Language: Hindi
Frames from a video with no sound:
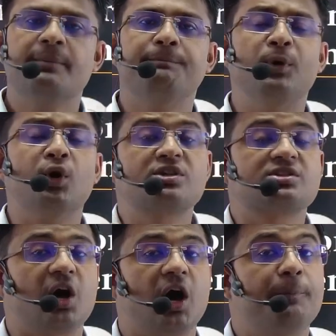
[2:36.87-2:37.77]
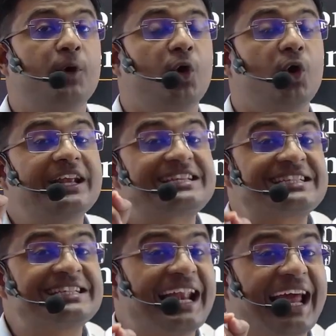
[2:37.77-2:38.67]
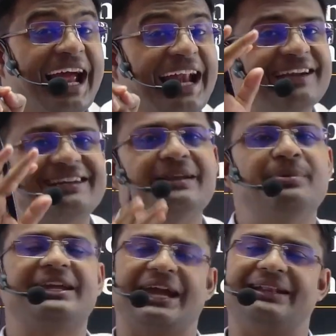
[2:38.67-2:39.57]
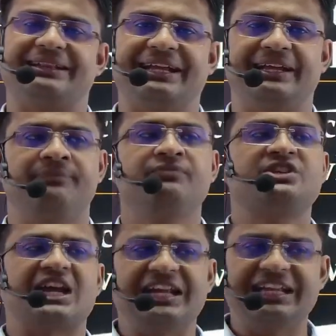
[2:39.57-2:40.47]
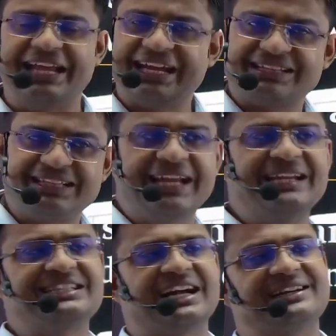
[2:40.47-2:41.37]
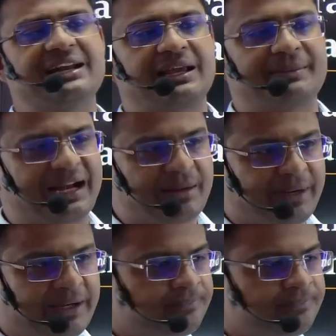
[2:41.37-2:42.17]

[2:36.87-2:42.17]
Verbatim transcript: बुक्स ऑफ ओरिजिनल एंट्री भी कहते हैं चलिए देखते हैं जर्नल के बारे में